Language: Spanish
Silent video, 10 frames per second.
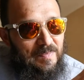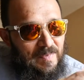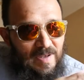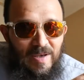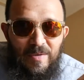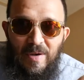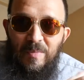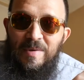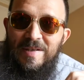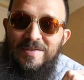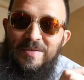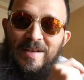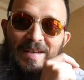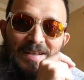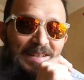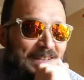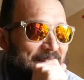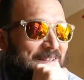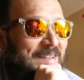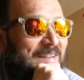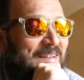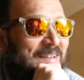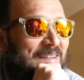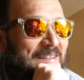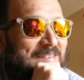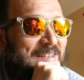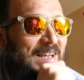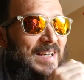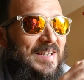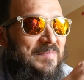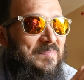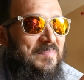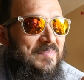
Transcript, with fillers: es una combinación ahí quizá